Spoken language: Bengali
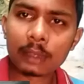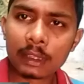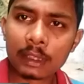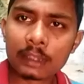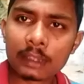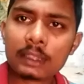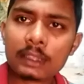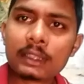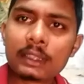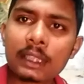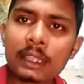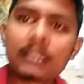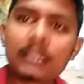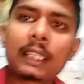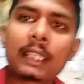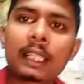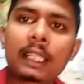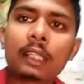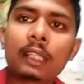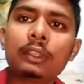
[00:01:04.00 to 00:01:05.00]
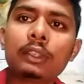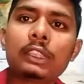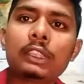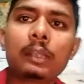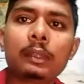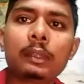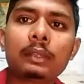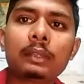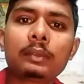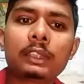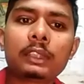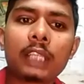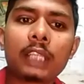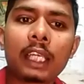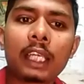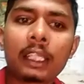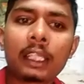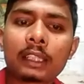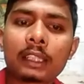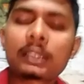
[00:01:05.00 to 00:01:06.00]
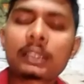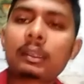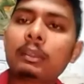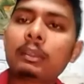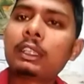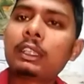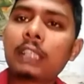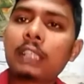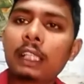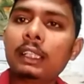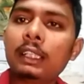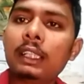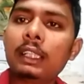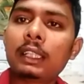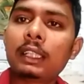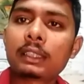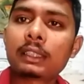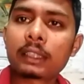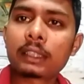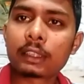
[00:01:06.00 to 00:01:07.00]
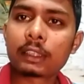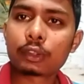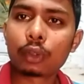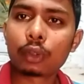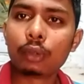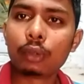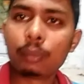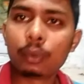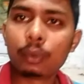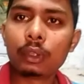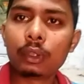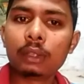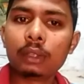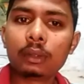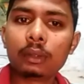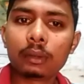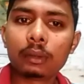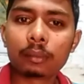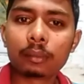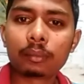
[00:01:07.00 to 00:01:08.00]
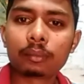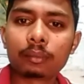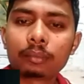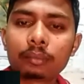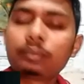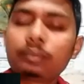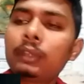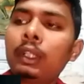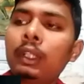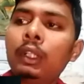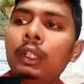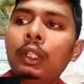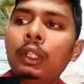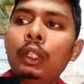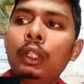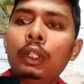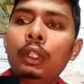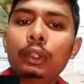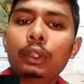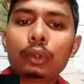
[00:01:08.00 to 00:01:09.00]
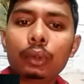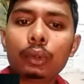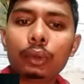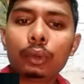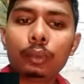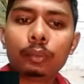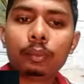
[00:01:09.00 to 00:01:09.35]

মানে এই টিজারে দেখাও যাবে যে আয়নার সামনে দাঁড়িয়ে আছে একটা জলপরি তো